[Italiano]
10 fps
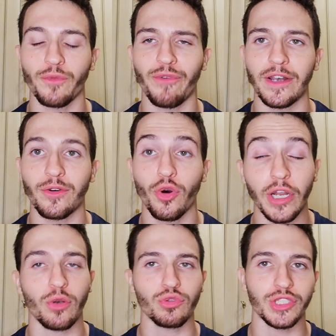
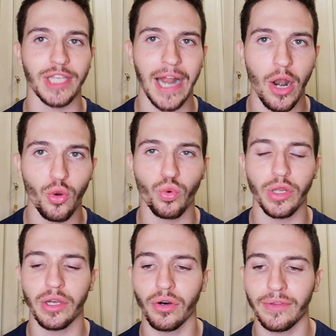Falcone non sarà
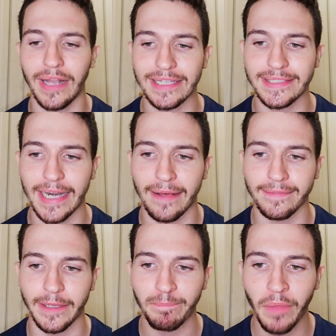l'unico della
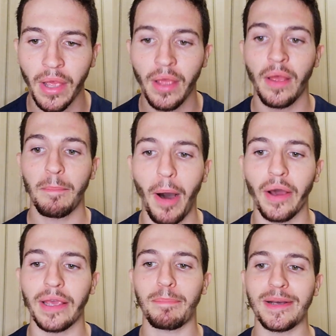serata.
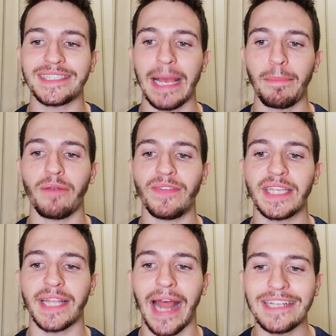Poi passiamo al
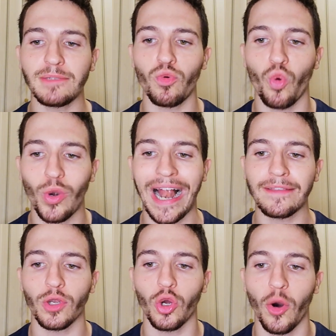ventitresimo, un
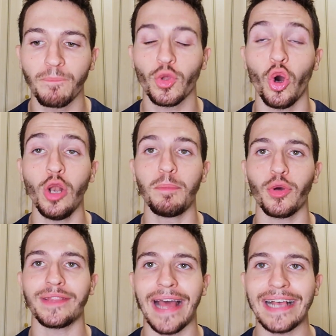altro
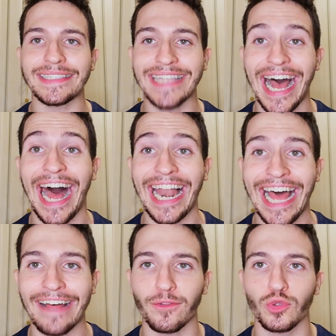colpo di testa a
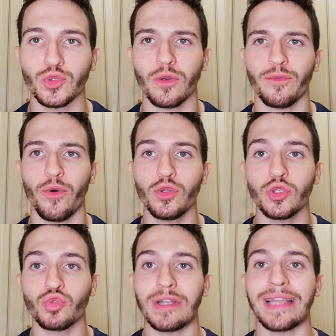lato sul fondo
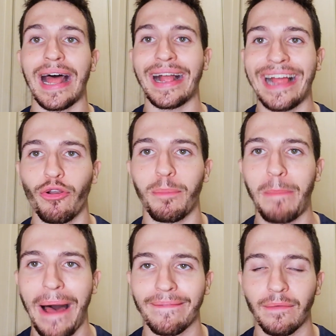su un'altra
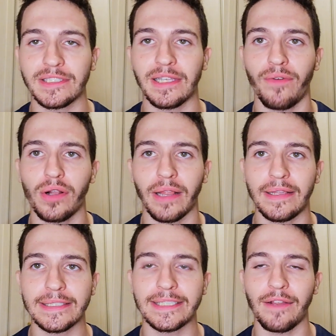galoppata, questa volta
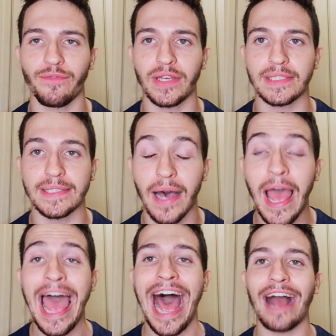di strefezza
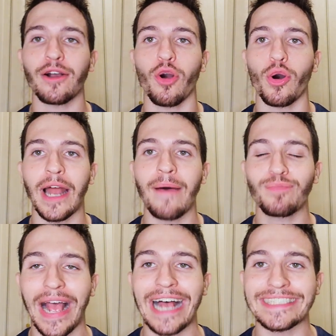
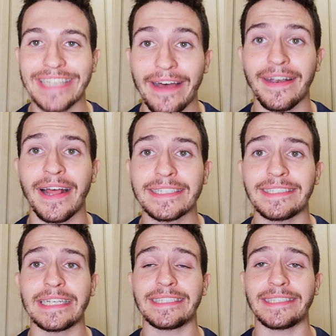ancora a San
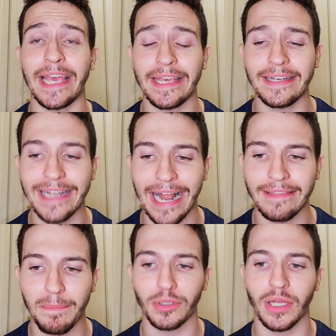Sissei,
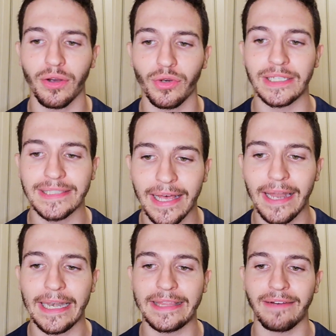grande
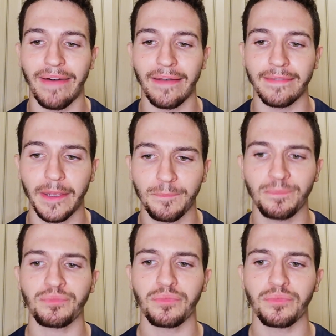protagonista lì davanti.